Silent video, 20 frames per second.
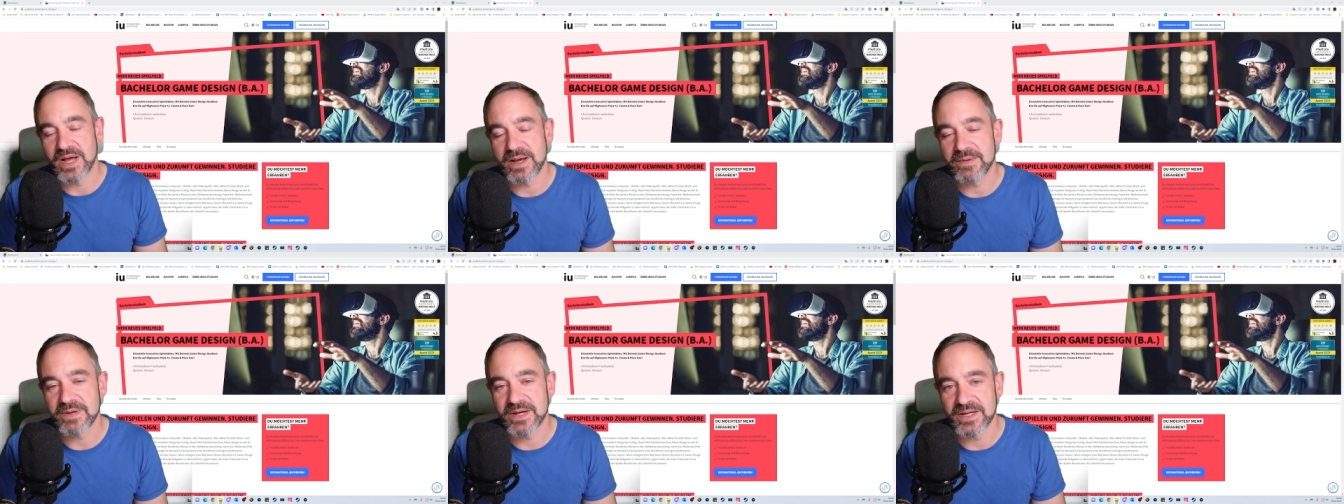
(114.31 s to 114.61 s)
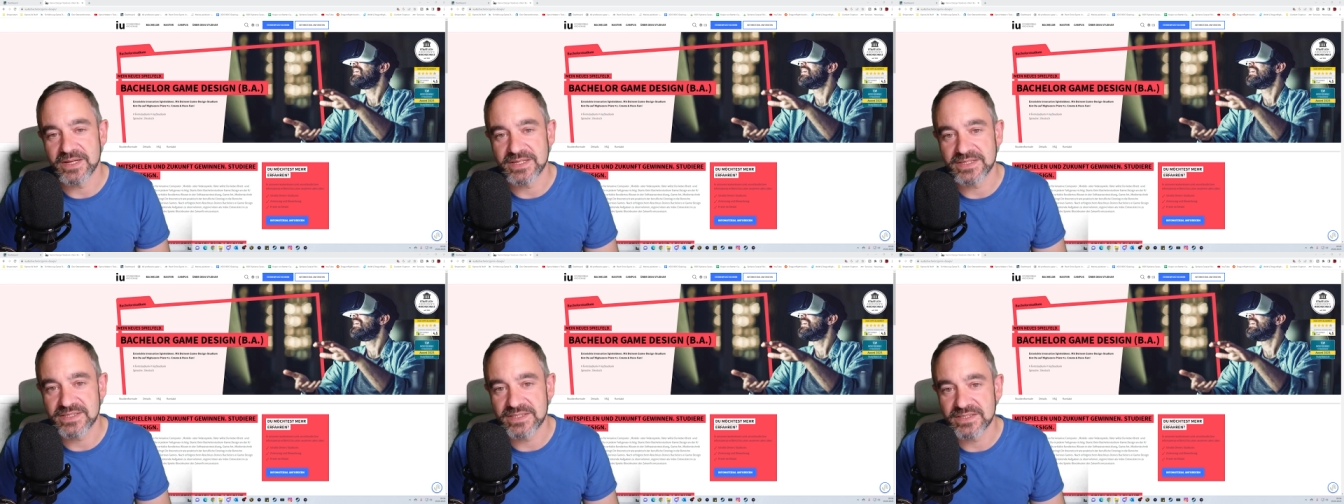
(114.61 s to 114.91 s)

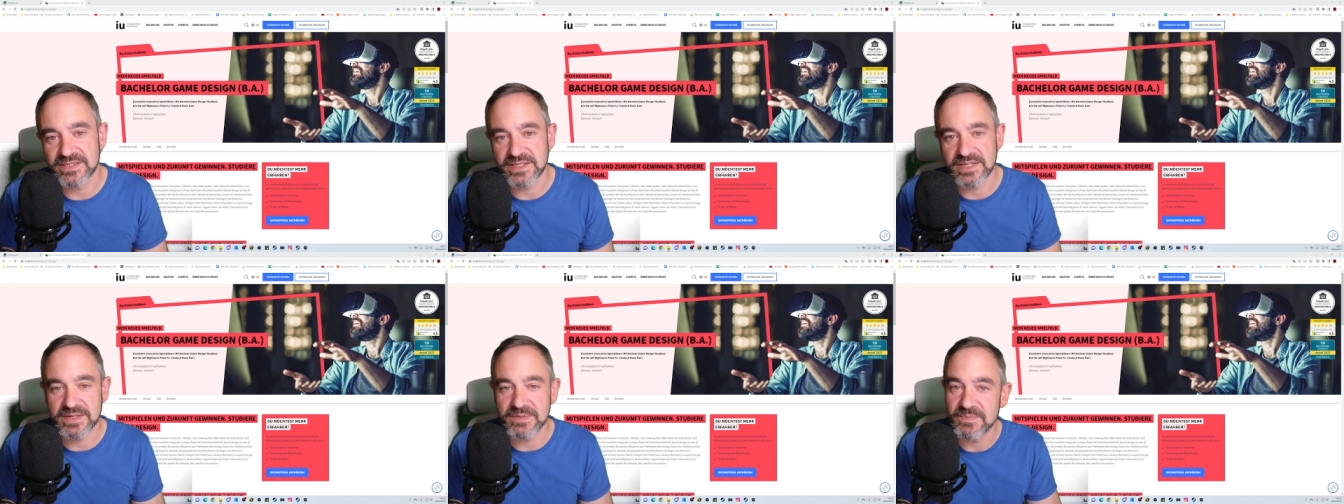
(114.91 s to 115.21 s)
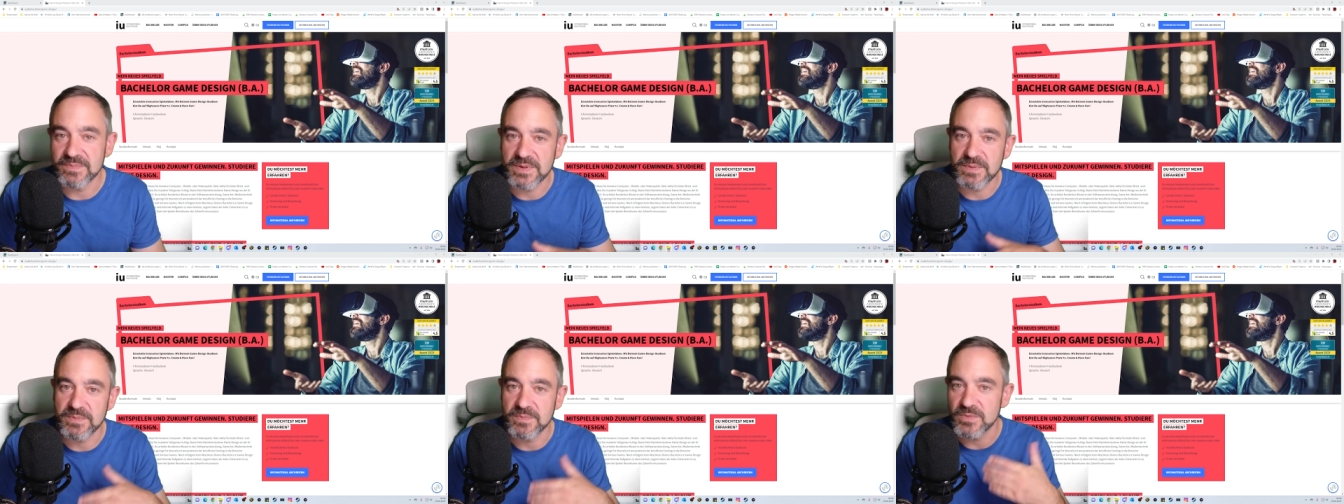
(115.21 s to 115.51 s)
Aber es ist, äh,
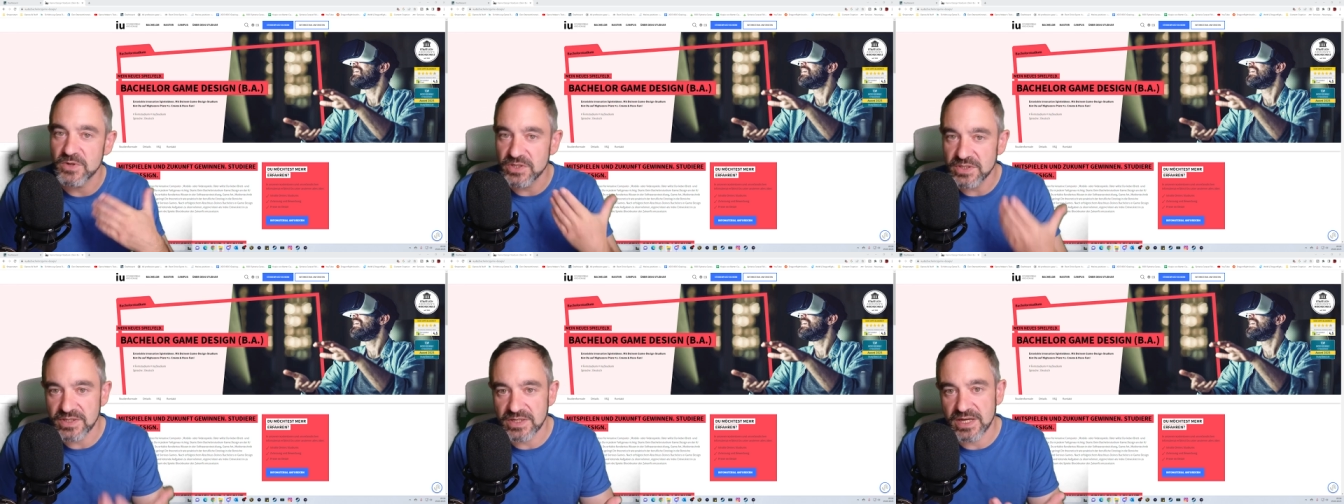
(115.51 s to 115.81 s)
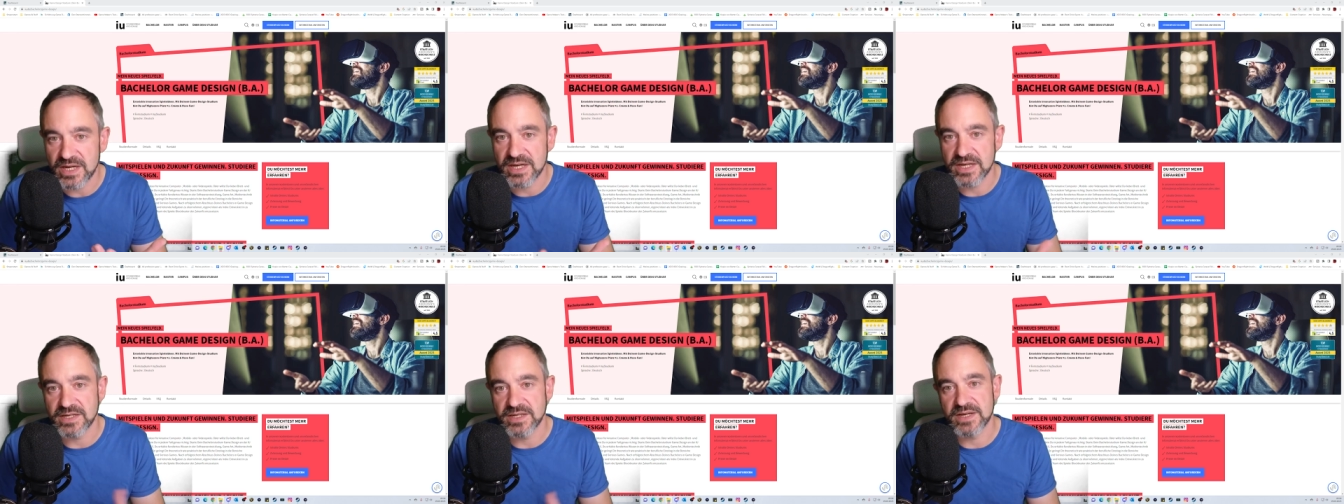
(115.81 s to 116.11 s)
man möchte
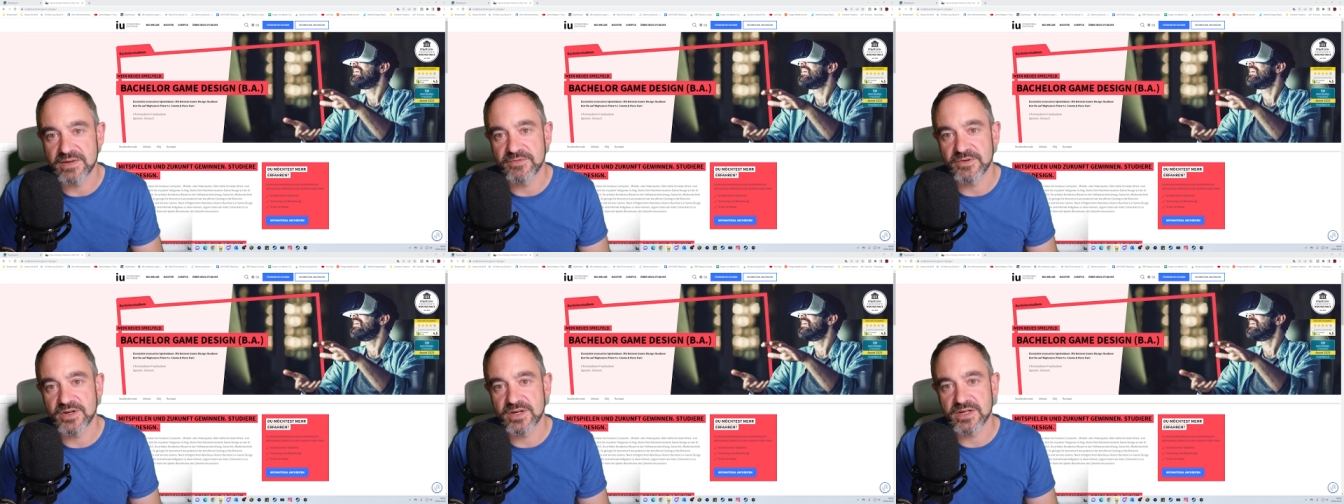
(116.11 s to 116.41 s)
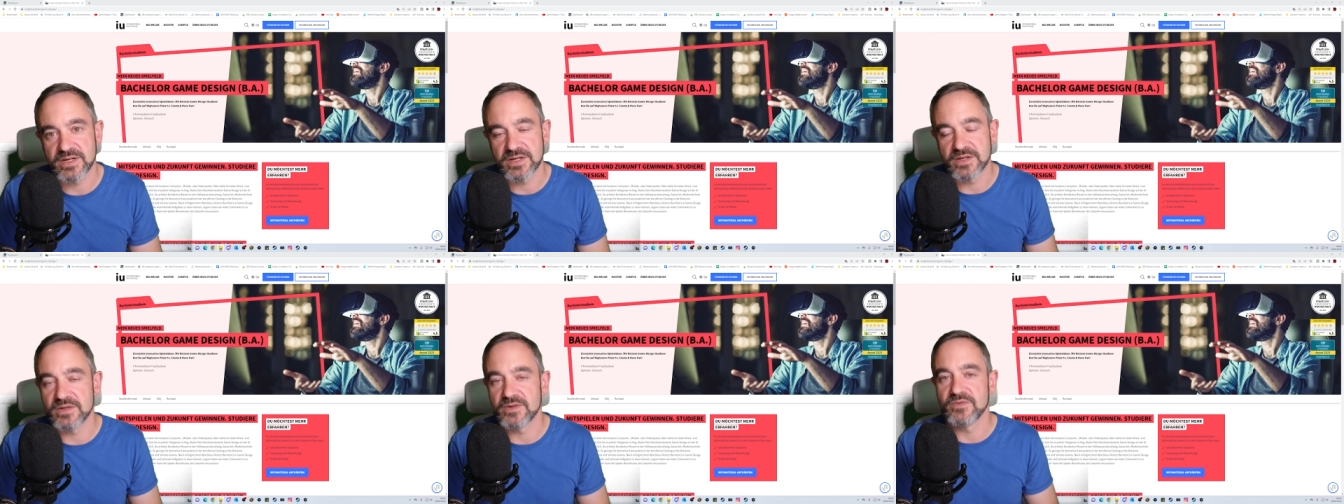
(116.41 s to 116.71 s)
halt
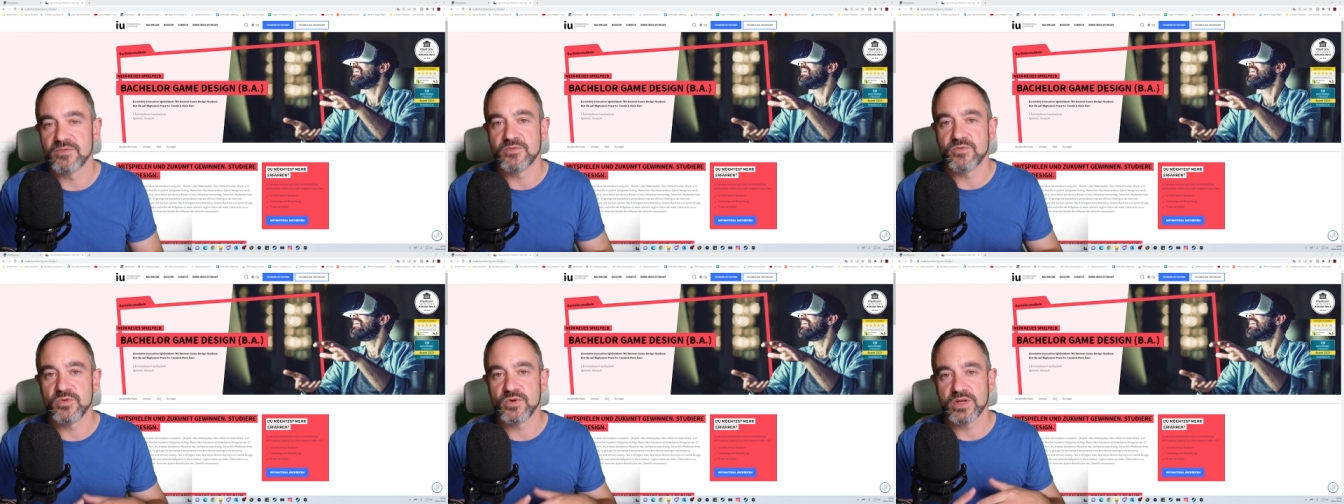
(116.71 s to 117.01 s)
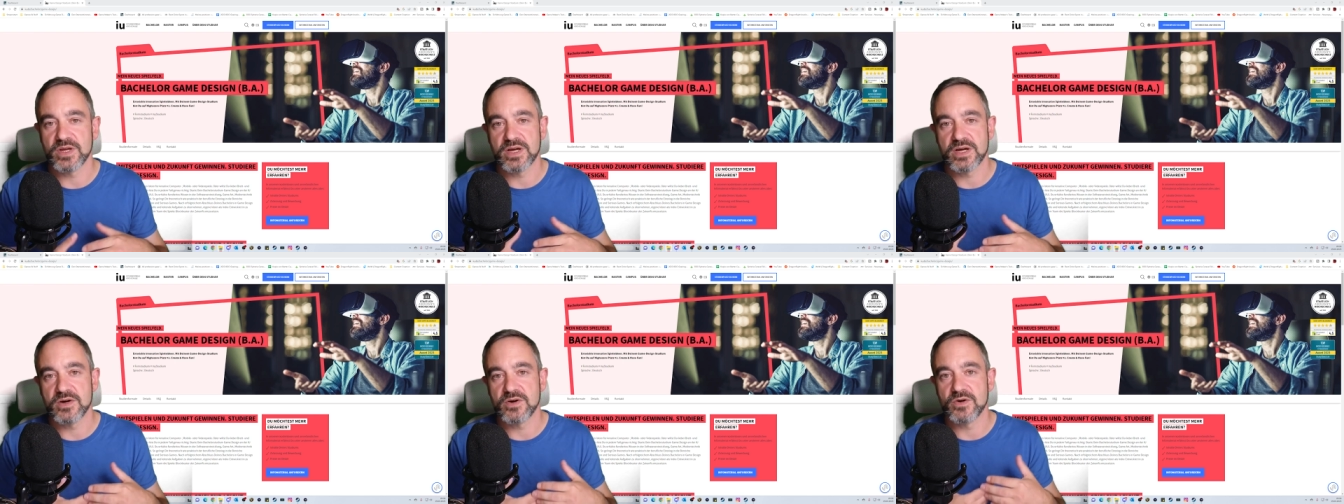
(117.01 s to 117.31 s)
einfach irgendwo
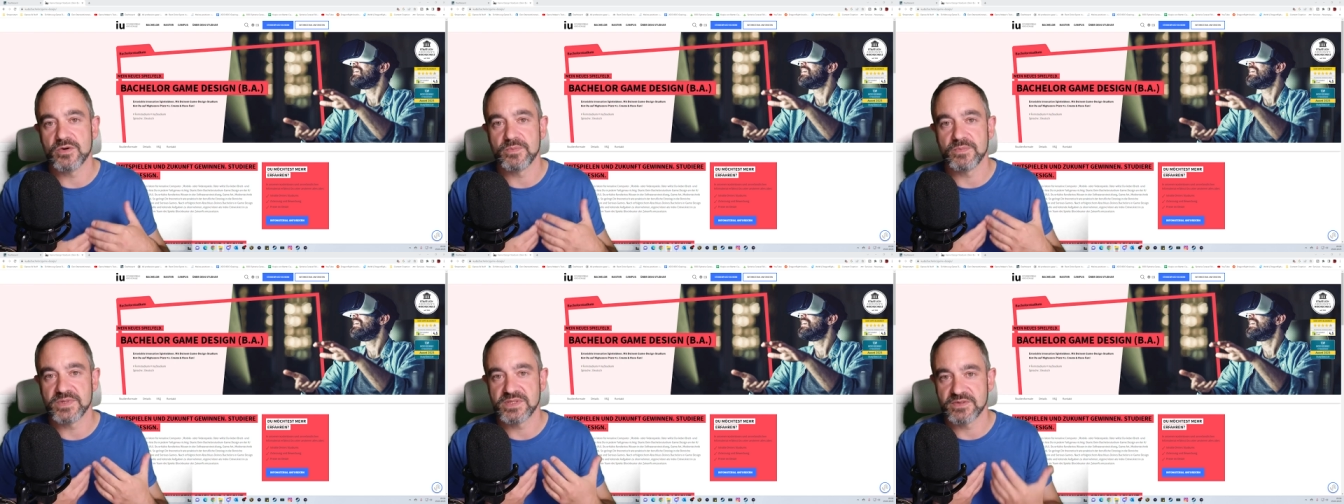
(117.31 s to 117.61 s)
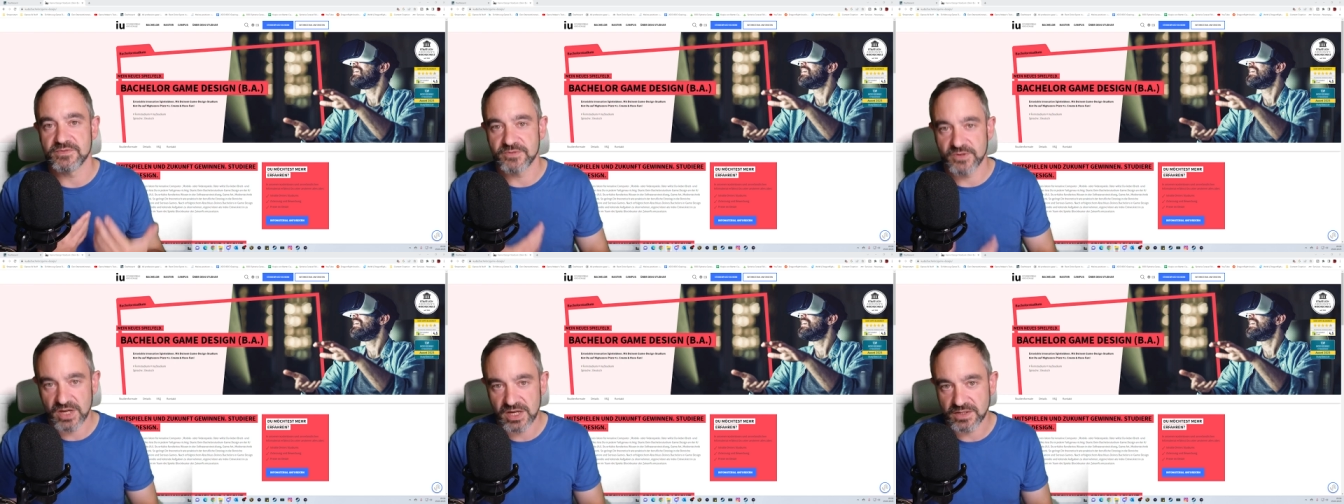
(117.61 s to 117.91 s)
ja auch ein
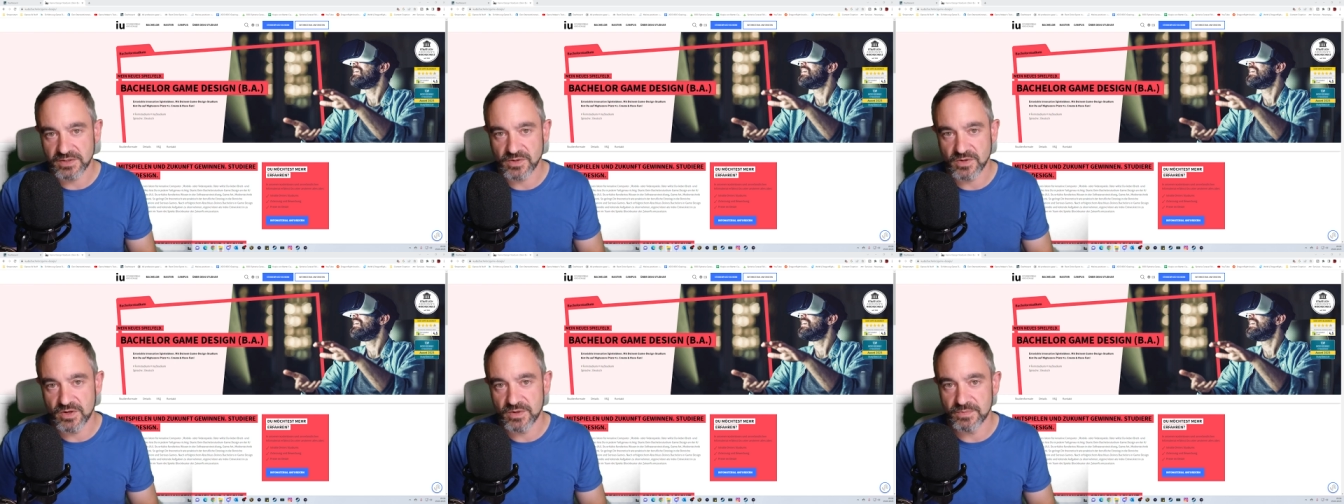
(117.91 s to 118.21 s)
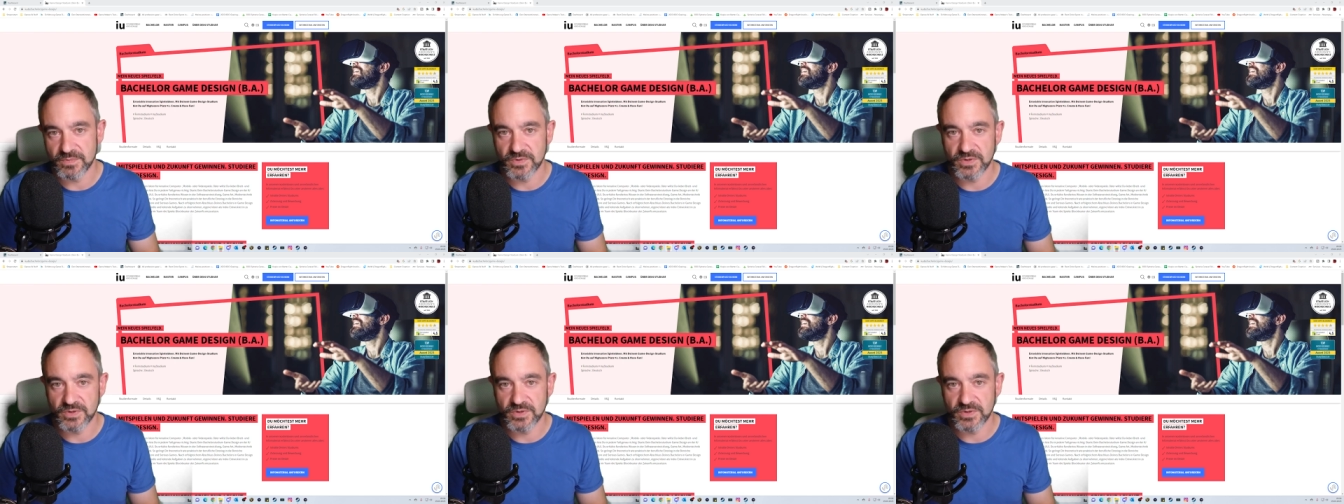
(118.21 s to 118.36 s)
bisschen vorankommen.